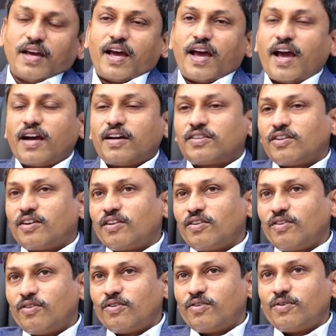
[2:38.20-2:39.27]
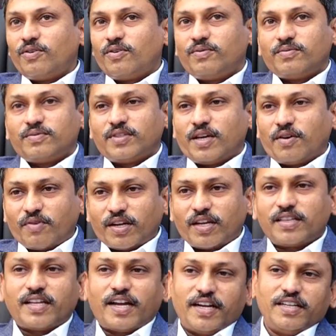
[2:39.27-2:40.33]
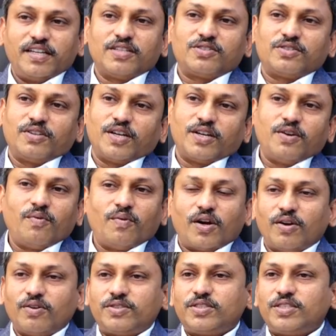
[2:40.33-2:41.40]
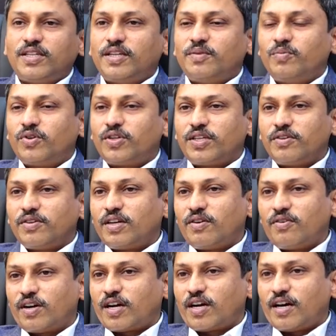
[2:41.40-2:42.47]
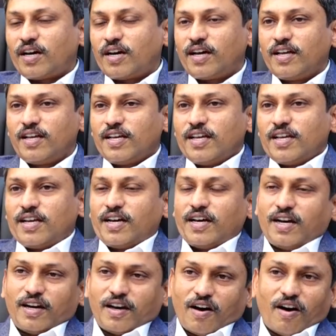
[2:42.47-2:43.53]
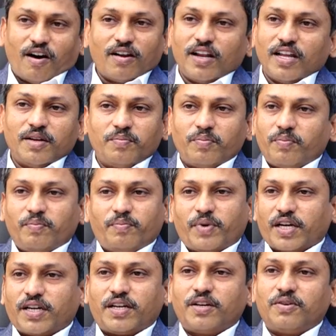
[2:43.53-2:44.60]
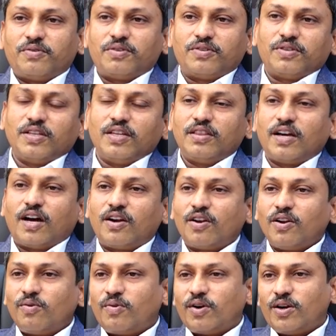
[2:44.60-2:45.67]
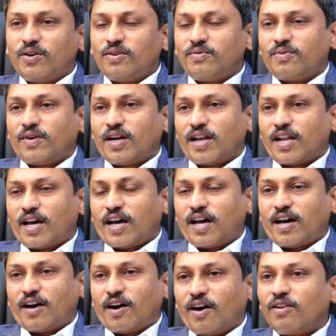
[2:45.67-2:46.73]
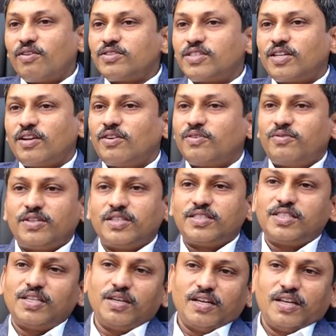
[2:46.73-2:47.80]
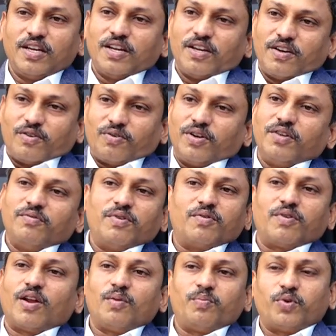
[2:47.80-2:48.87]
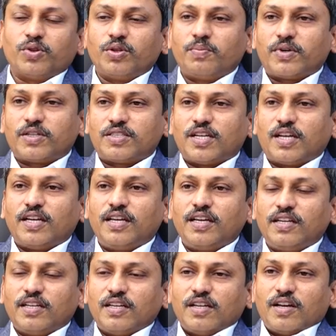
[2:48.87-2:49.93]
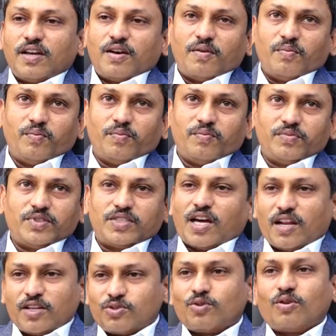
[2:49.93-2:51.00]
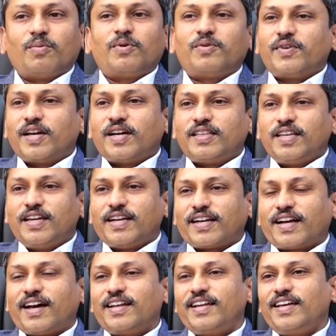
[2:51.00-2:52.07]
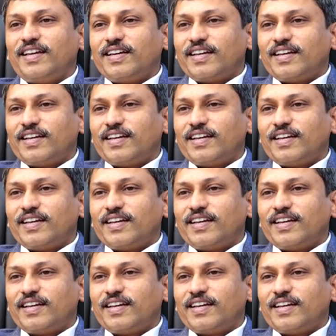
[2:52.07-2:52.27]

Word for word: హ్యాకథాన్లో ఎవరికైతే ఐడియాస్ ఉన్నాయో వాళ్ళు వచ్చి ముఖ్యంగా ఒక ఆన్లైన్ ప్రక్రియ ఉంటుంది దాంట్లో వాళ్ళు వాళ్ళ ఆలోచనల గురించి కొన్ని వివరాలు పొందుపరచాలి చాలా సులభమే అది కానీ